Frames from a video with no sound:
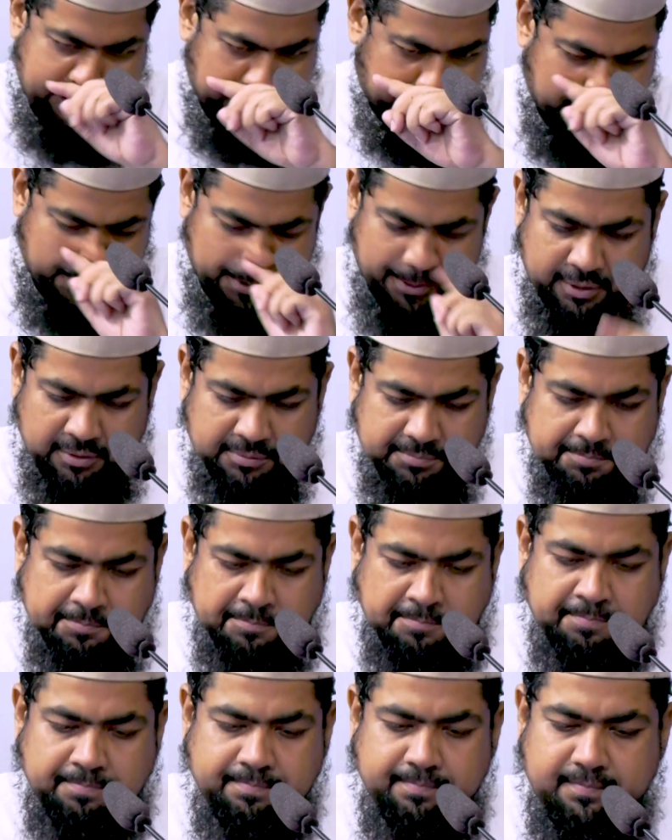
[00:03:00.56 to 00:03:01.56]
এখন
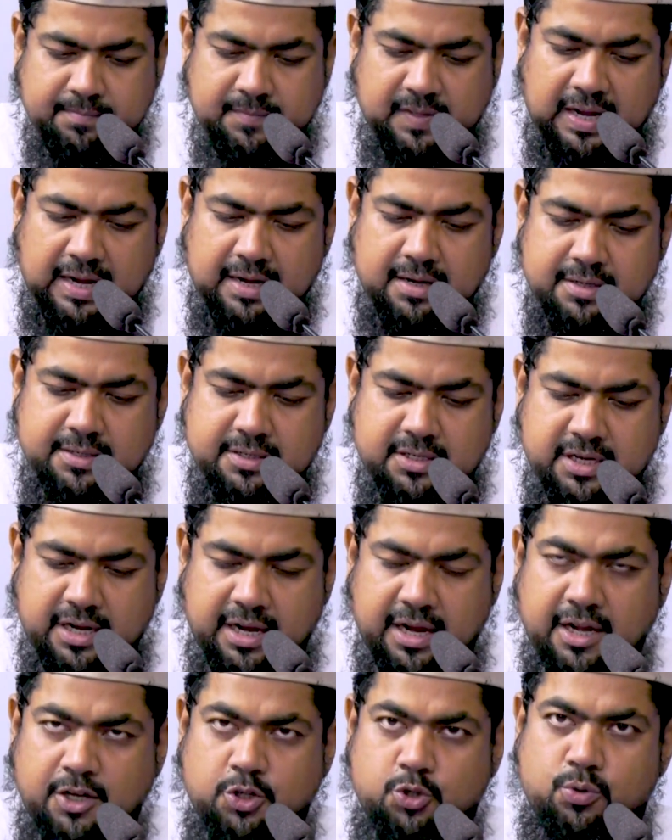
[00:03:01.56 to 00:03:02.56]

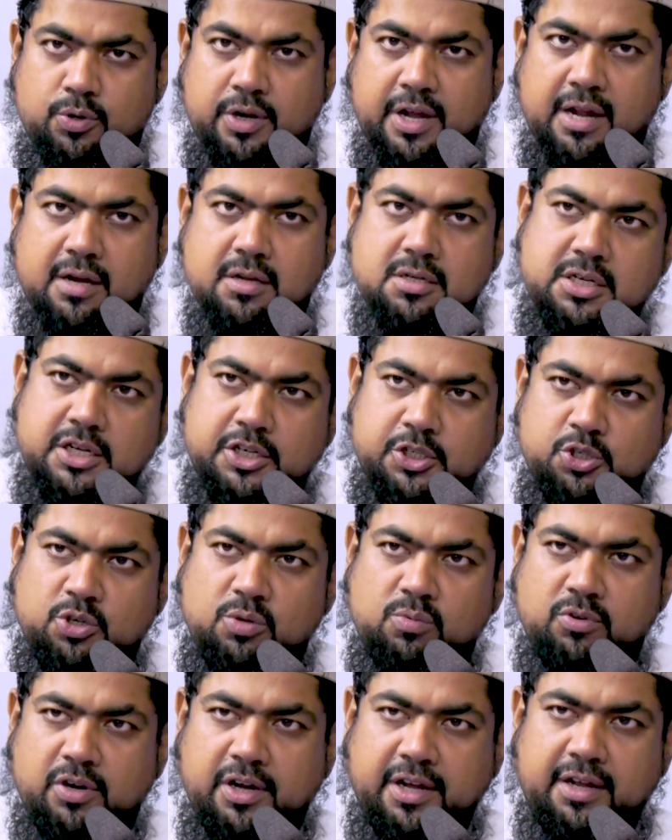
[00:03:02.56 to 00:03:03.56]
যে যুগের যে
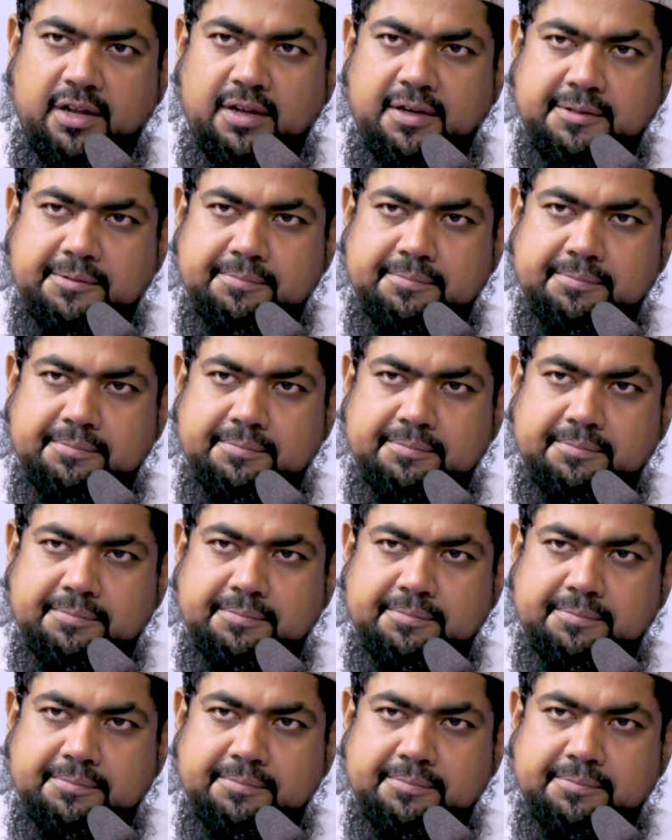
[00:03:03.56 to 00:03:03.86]
সময়ে